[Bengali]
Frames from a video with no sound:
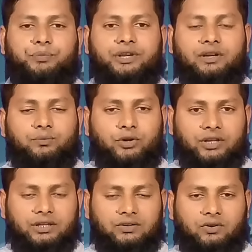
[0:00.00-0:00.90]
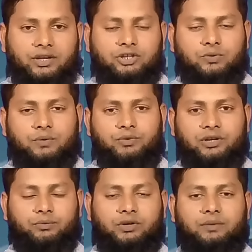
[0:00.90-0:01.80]
বিয়ের পরে অনেক সময়
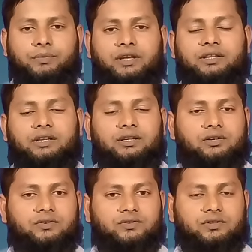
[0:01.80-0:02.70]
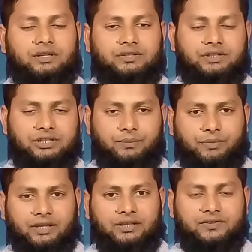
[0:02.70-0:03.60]
বিয়ের পরে মেয়েদের যেসব
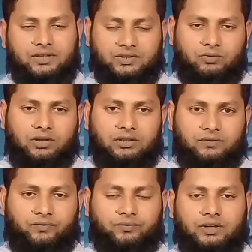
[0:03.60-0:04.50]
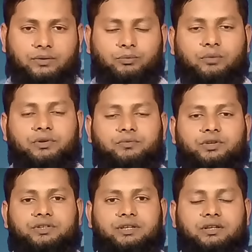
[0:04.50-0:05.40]
মেয়েদের সেক্সুয়ালি প্রবলেম
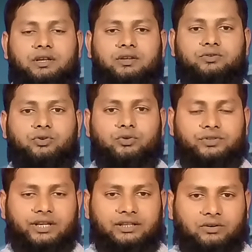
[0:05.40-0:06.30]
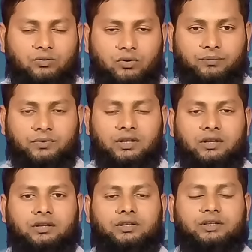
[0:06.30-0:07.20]
রয়েছে যৌন চাহিদা কম
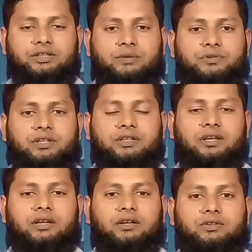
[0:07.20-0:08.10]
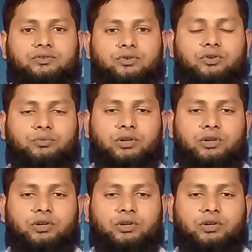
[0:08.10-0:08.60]
স্বামীর সাথে যৌন